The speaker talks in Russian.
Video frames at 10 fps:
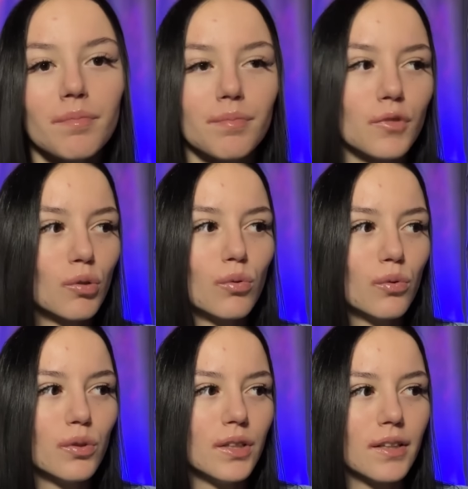
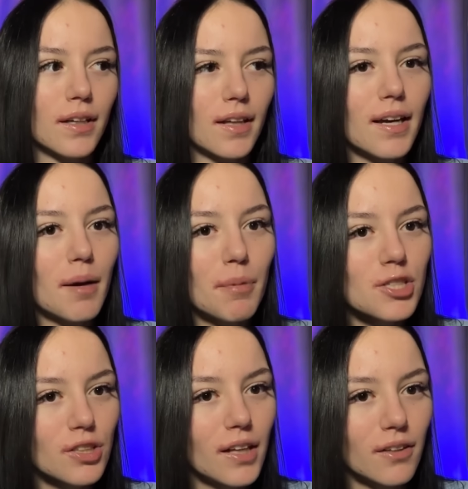Ну, и тогда я
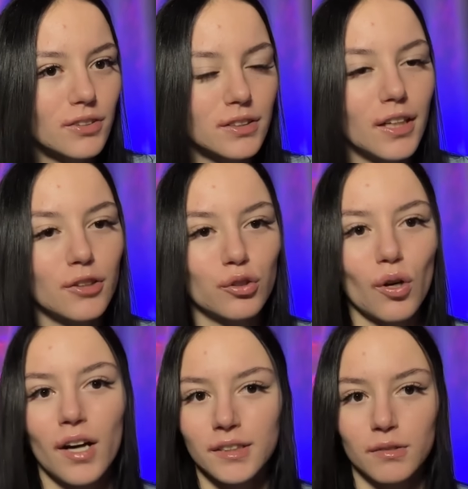пошла навстречу,
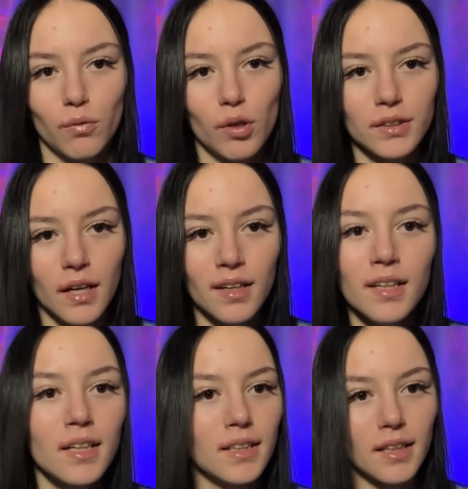а сегодня
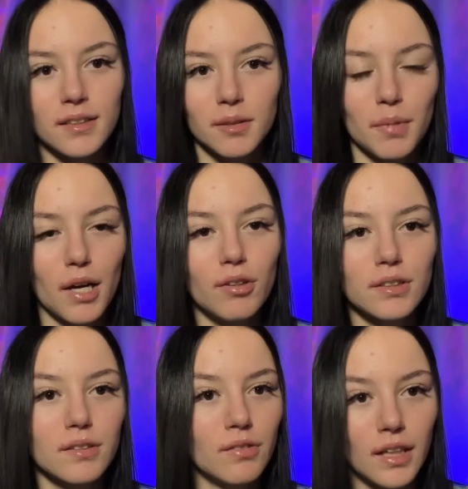я не
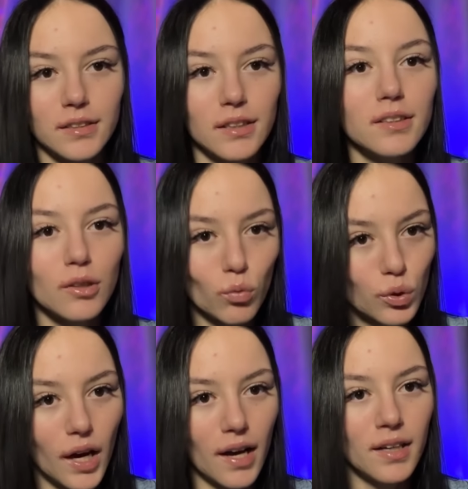собиралась выходить
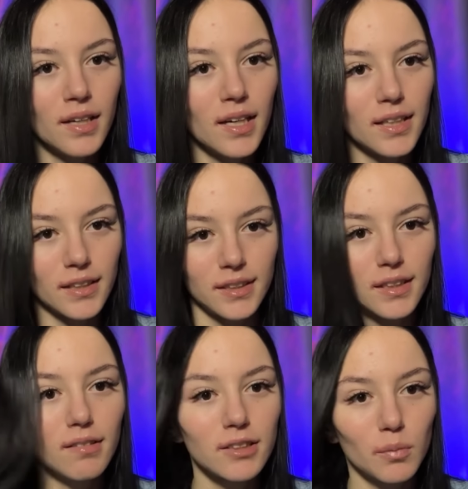никуда. Я
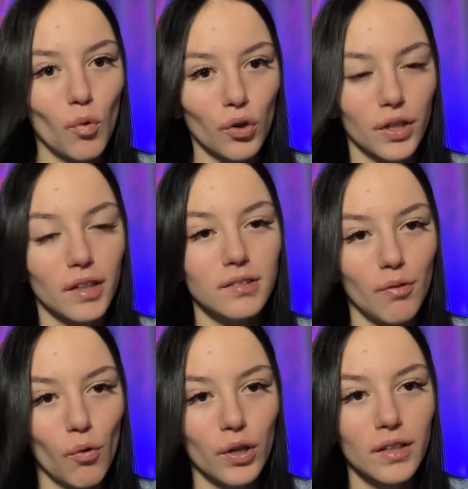сидела с мокрой
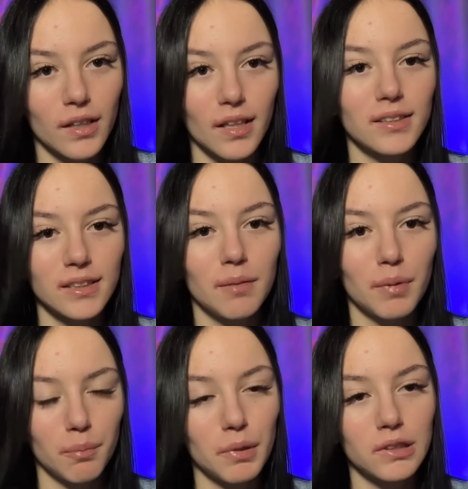головой, когда с ней
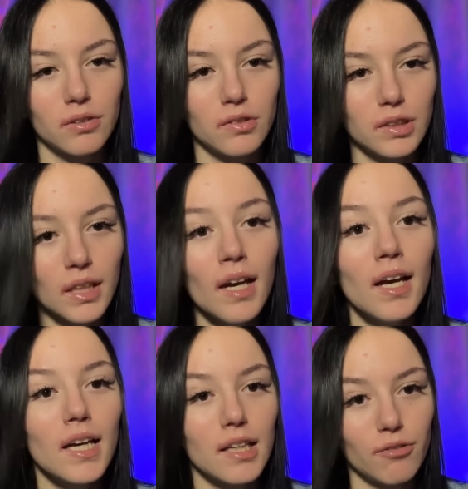переписывалась.
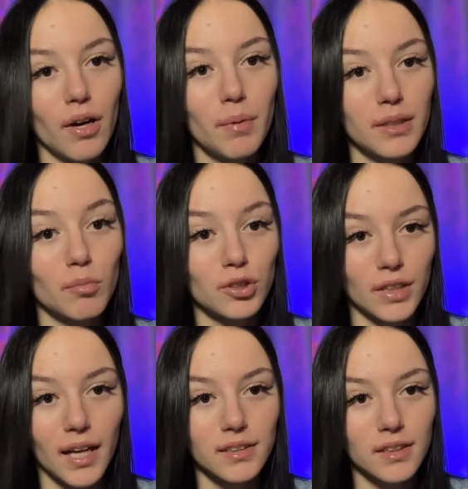И вы об этом
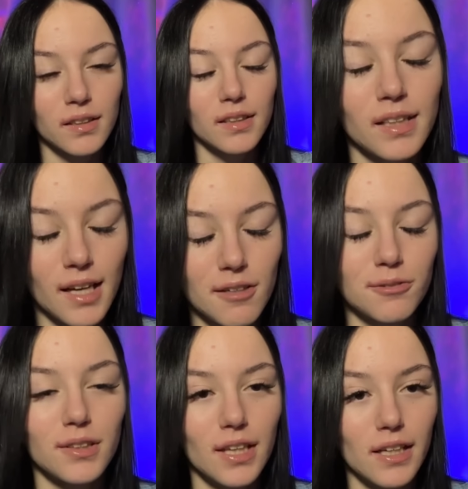узнаете. И
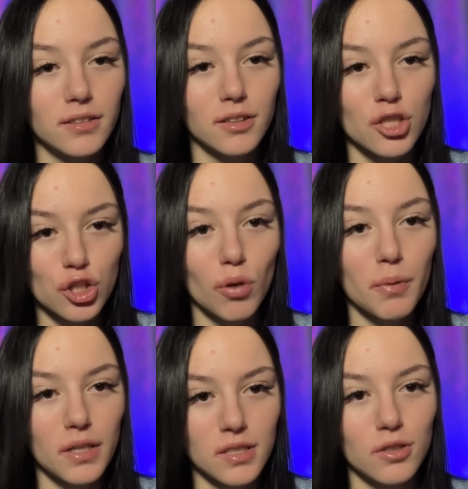офигеете, что
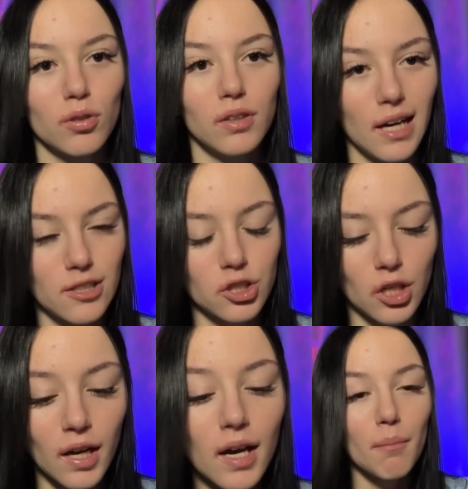произойдет дальше.
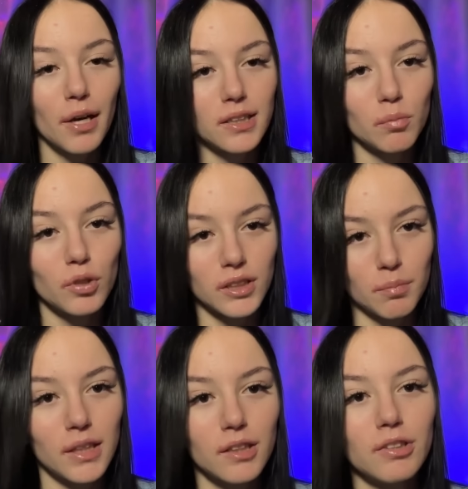Поэтому
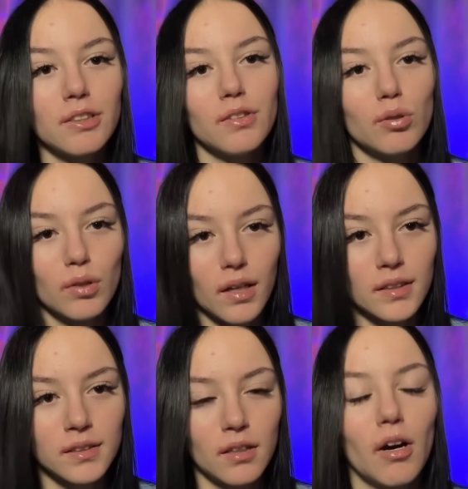досматривайте видео до
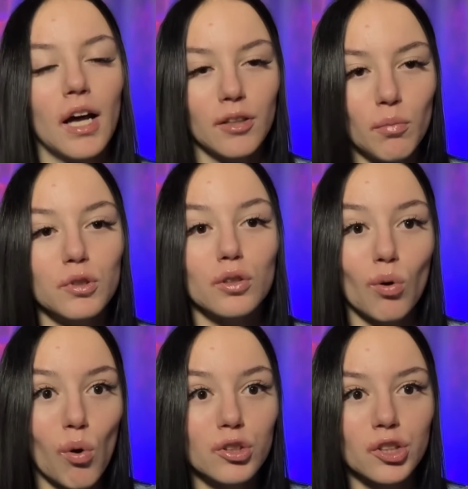конца, оно будет
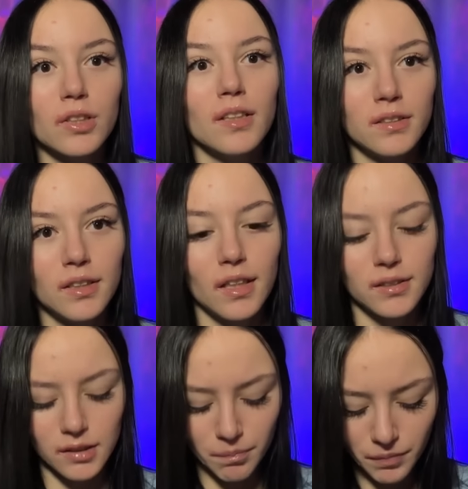очень
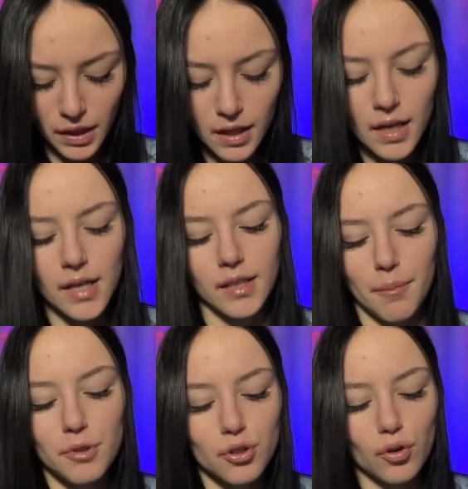интересным. Я
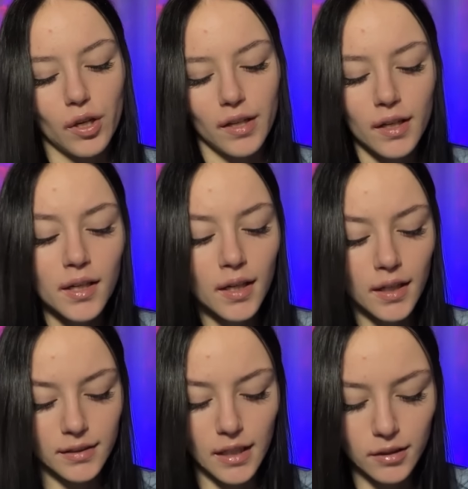пишу ей,
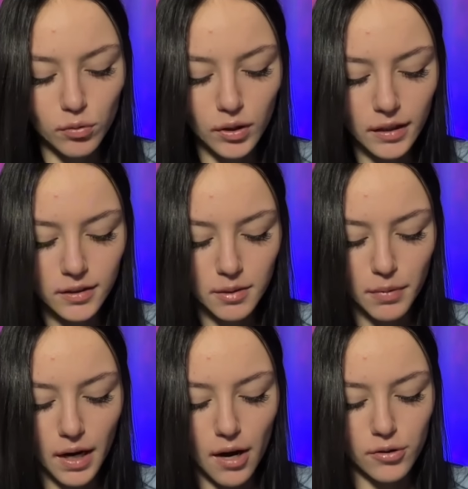я никуда не
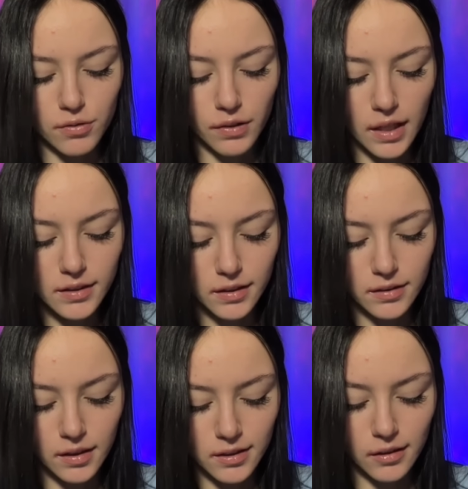собираюсь выходить,
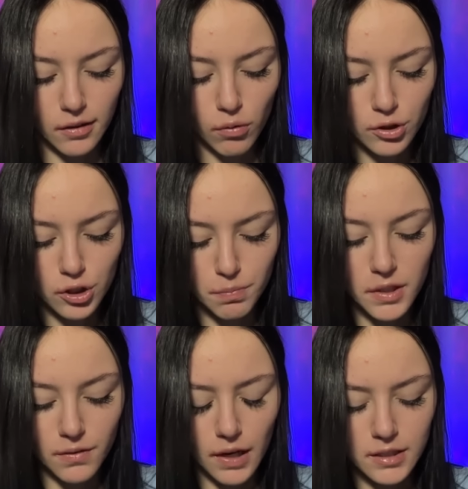если ты хочешь
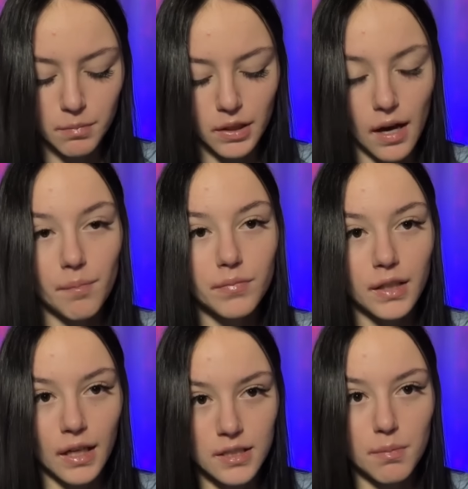позвать меня.
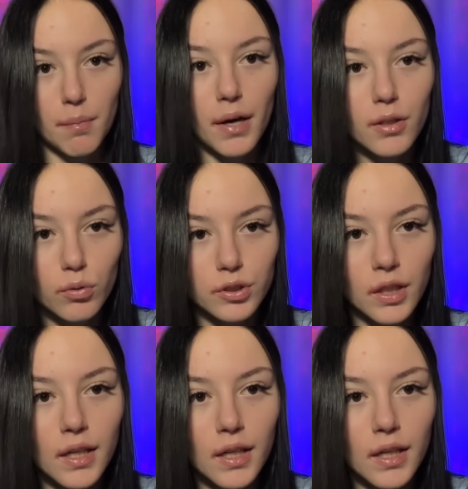Я тебя боюсь.